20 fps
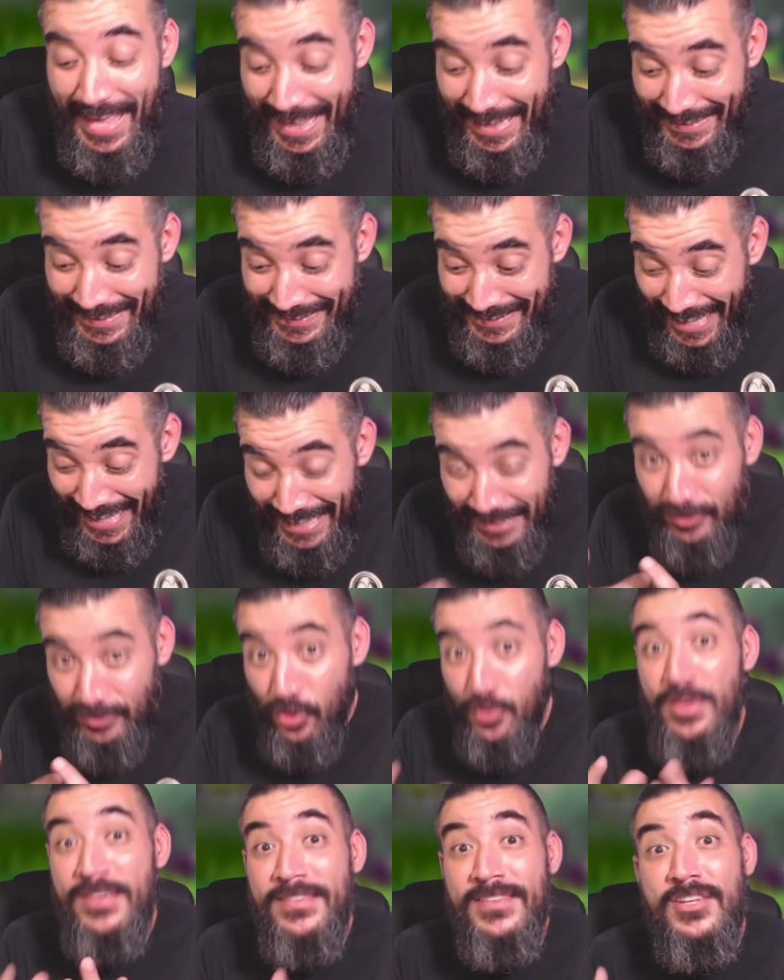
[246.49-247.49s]
dentro
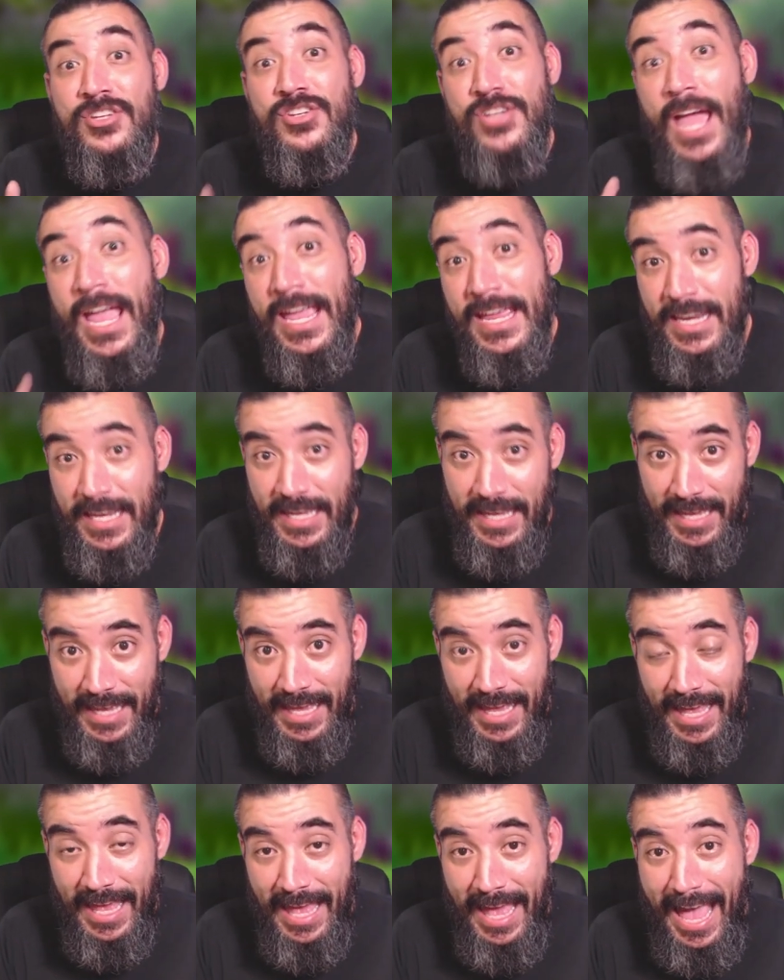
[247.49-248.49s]
de ese shiny
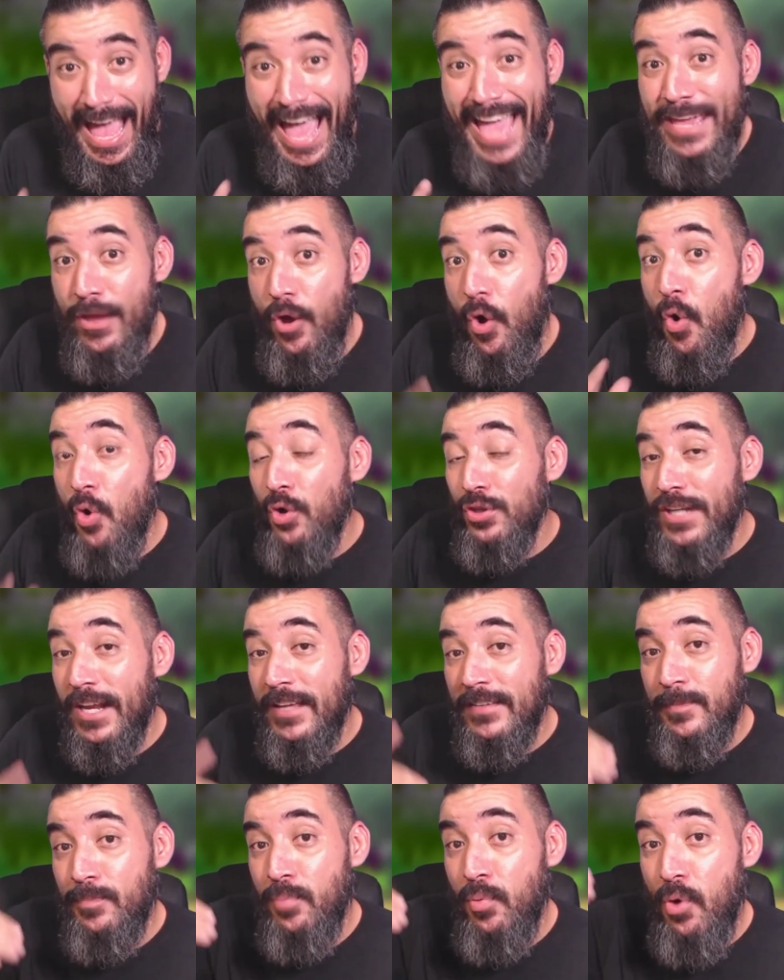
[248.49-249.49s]
hay
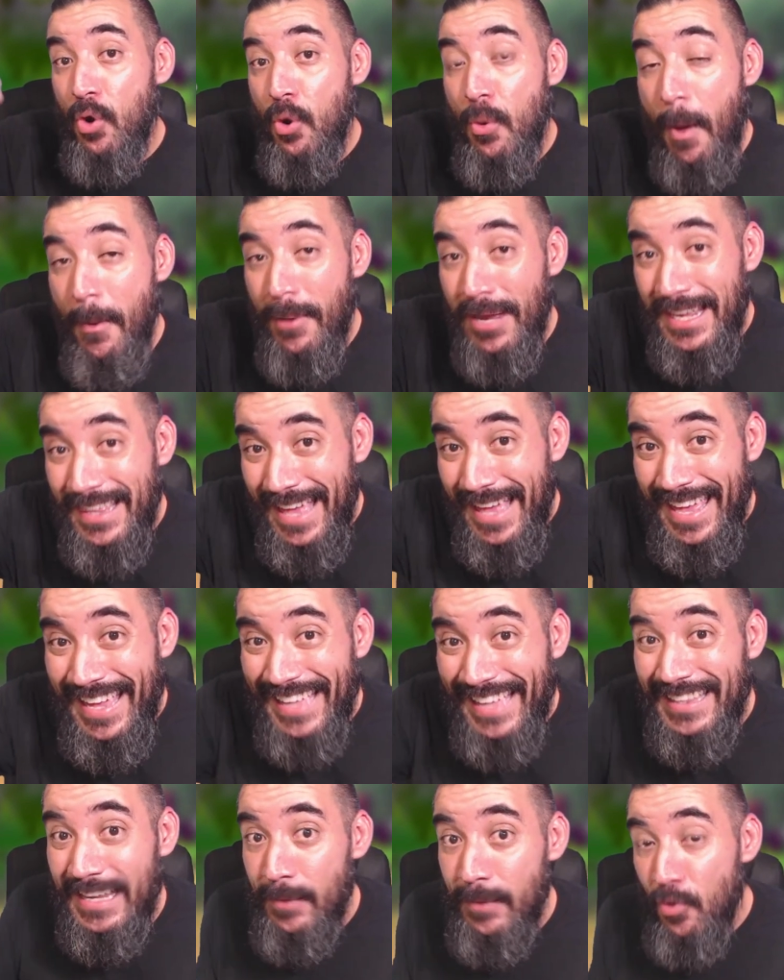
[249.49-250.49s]
otras probabilidades que
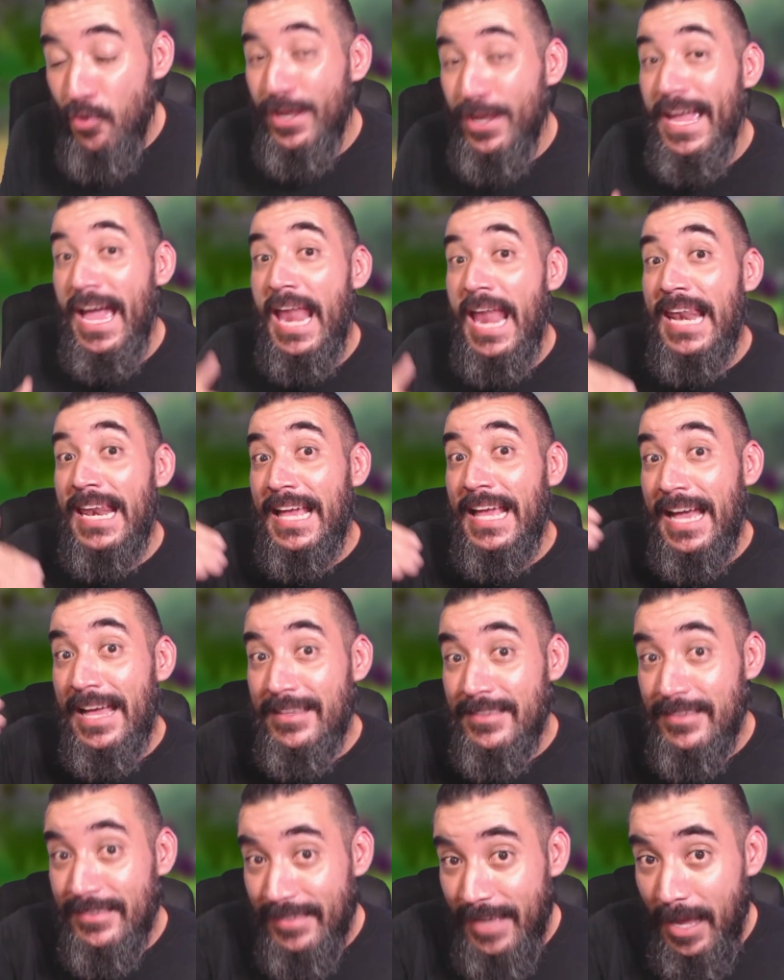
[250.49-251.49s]
tenemos que
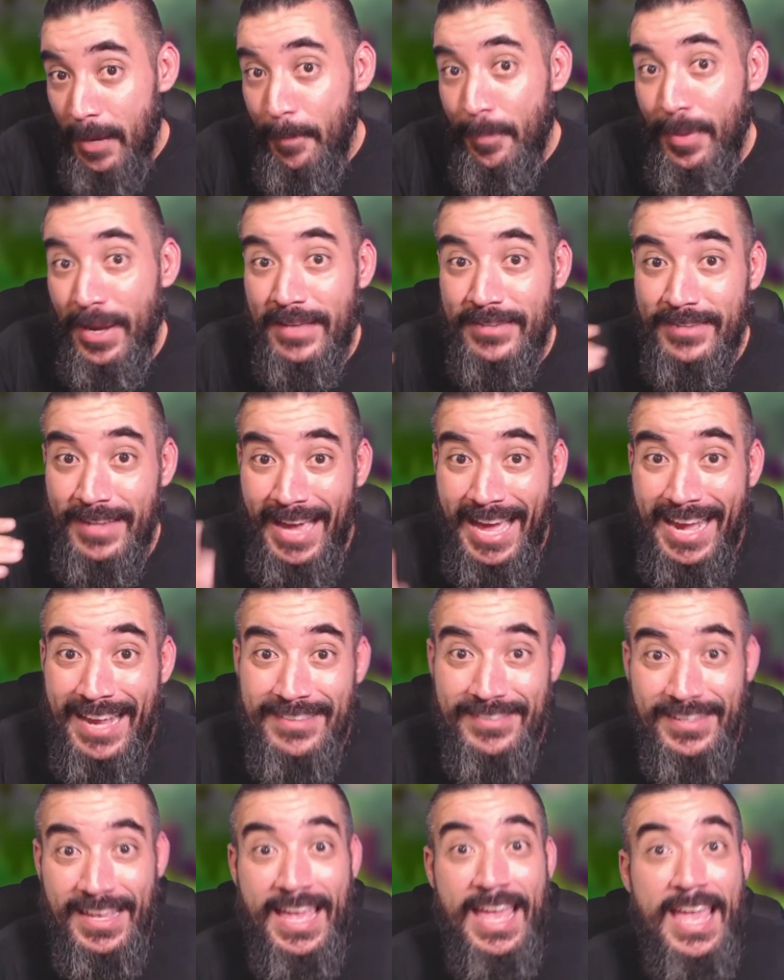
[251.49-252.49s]
alcanzar para sacar
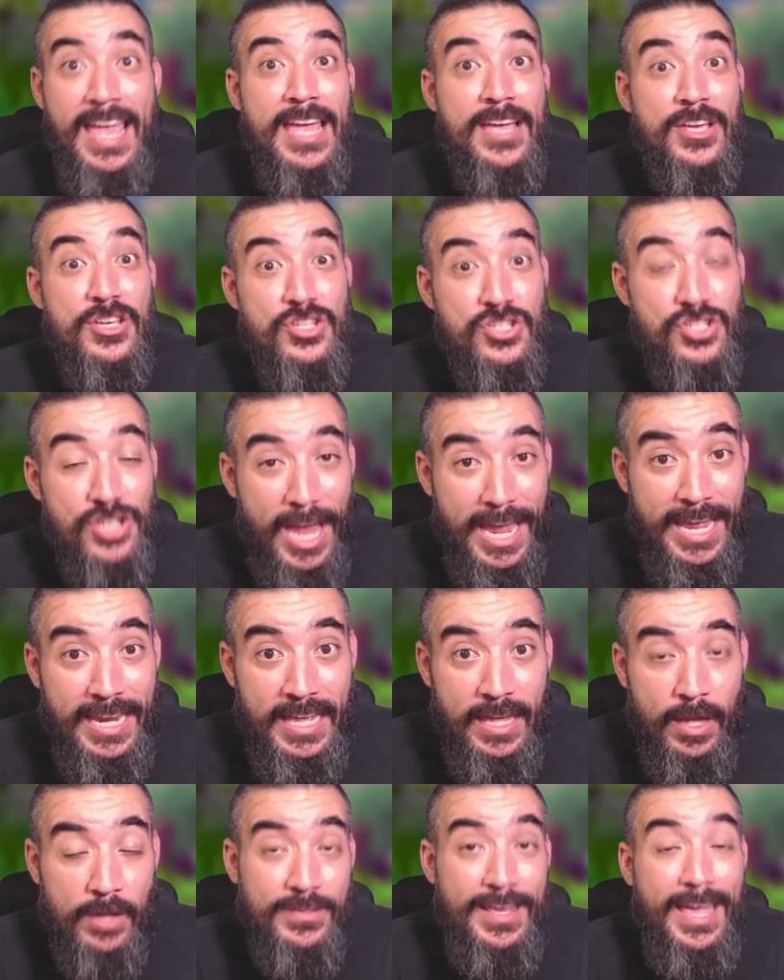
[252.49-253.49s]
ese
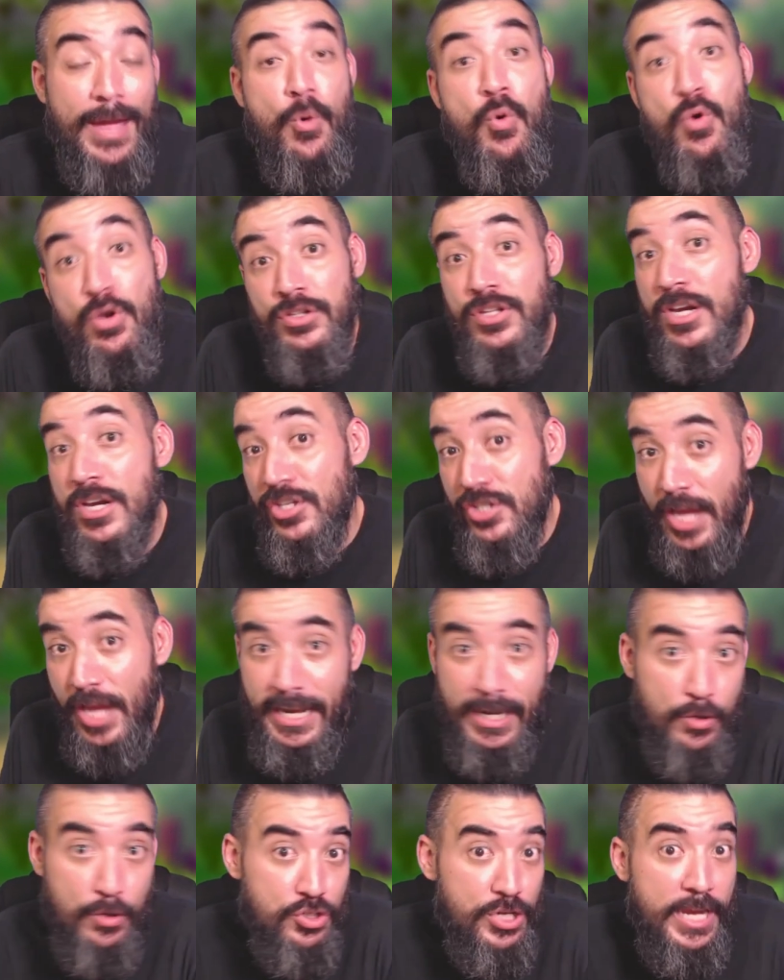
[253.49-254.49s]
shiny, o sea, ultra
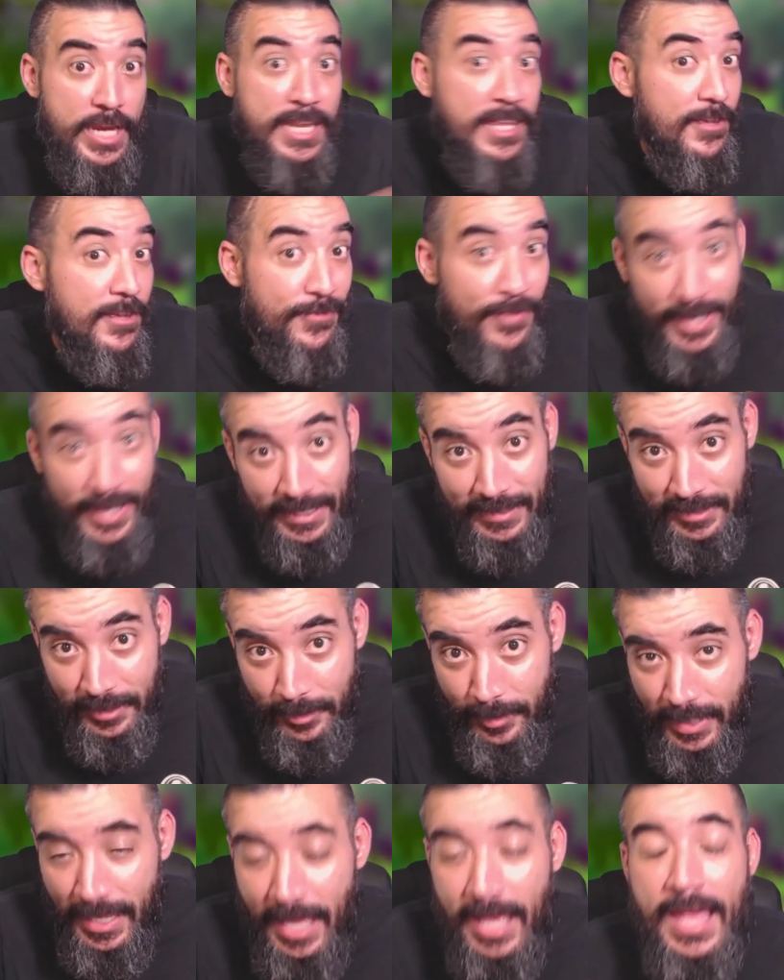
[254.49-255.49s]
shiny o shiny diferente,
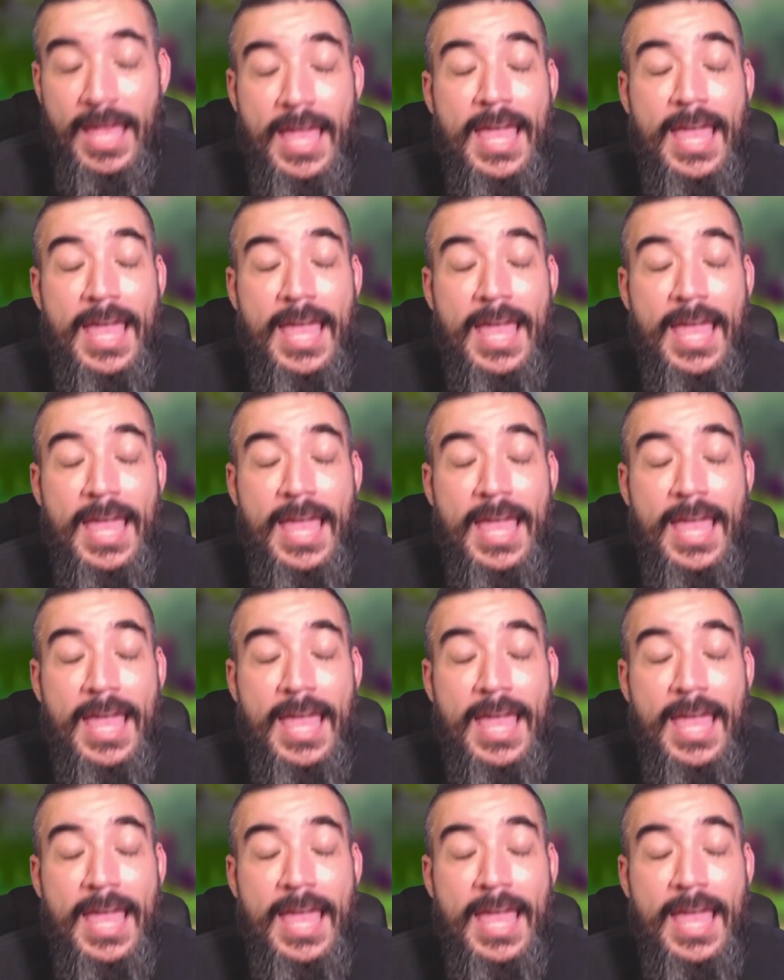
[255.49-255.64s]
¿verdad?